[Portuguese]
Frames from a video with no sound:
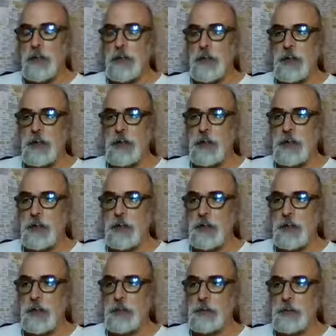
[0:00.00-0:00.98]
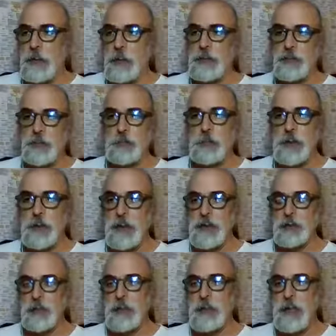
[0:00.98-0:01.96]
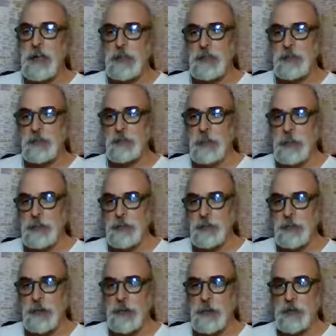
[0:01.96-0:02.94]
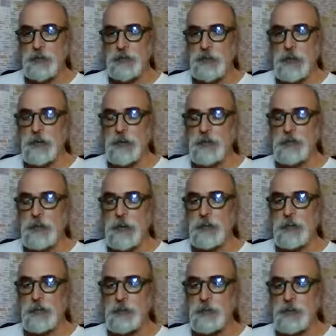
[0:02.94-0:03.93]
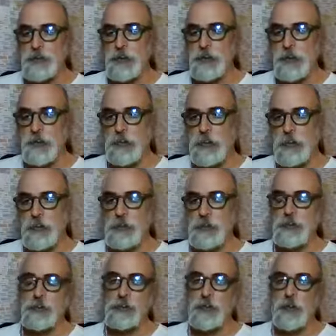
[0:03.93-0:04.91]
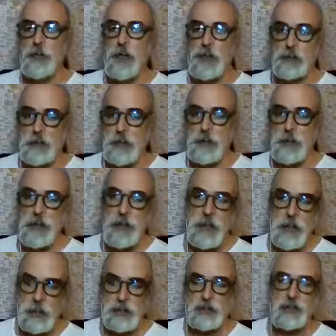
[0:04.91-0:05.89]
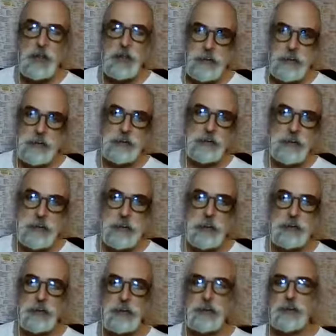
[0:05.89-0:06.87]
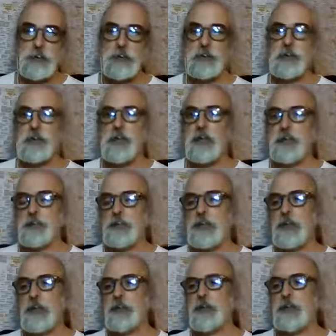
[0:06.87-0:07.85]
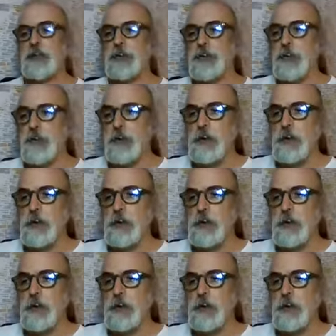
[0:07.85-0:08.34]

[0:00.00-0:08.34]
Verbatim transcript: é, aí eu vou poder explicar na quarta-feira que vem também como funciona isso. Eu dou aula às quartas e sextas, lá no Secult,